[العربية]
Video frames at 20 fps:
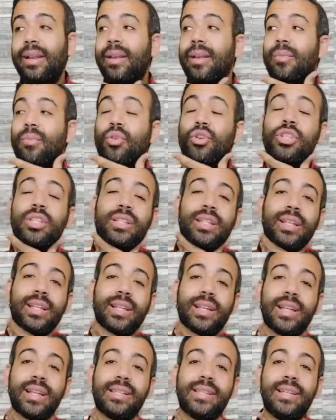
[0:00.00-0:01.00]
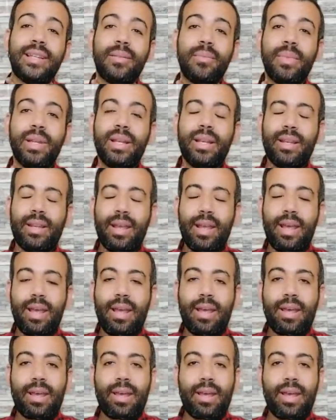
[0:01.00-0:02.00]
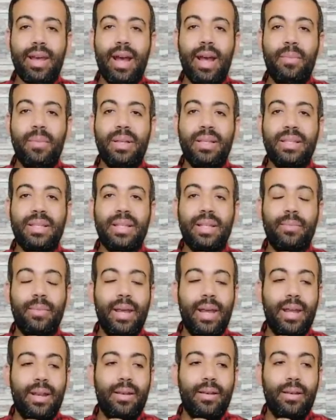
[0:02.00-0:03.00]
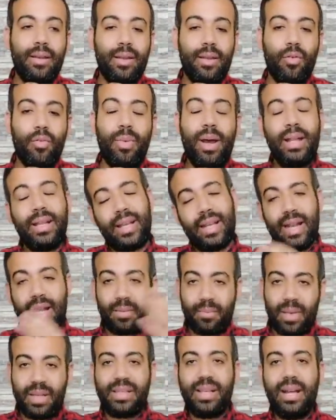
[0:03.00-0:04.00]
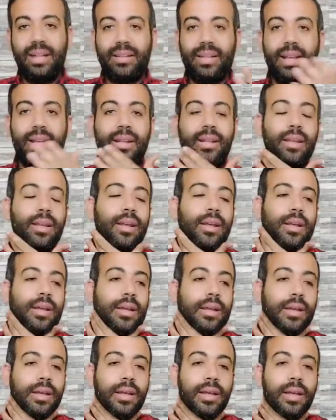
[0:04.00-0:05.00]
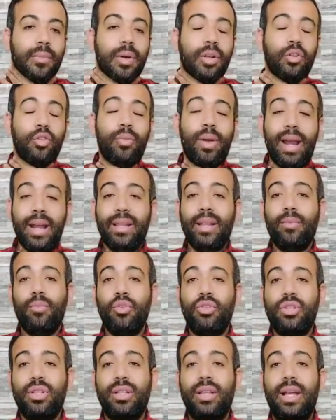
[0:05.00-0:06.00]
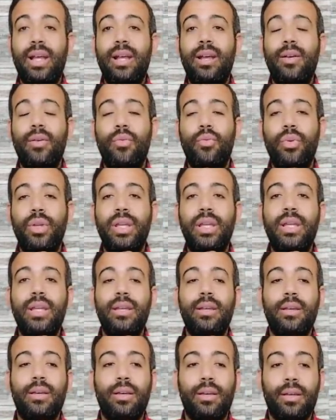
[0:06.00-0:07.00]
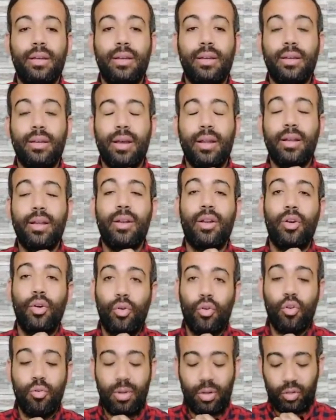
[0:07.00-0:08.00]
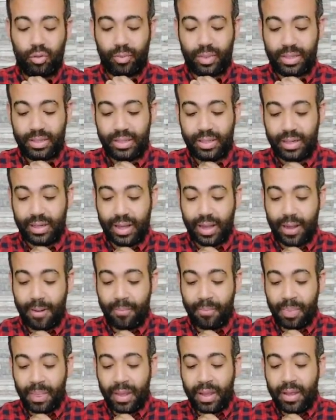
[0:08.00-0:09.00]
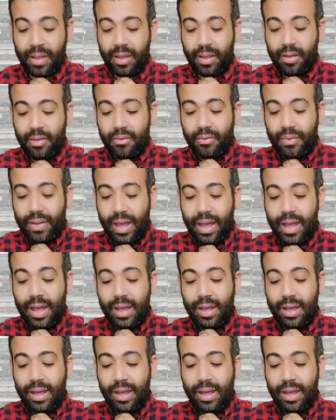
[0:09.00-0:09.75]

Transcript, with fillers: البوست اللي نزل من آه، احمد سليمان آه، وبعد كده اتمسح تاني آه، برضو معانا البوست ده وهنقراه لكم برضو باذن الله ف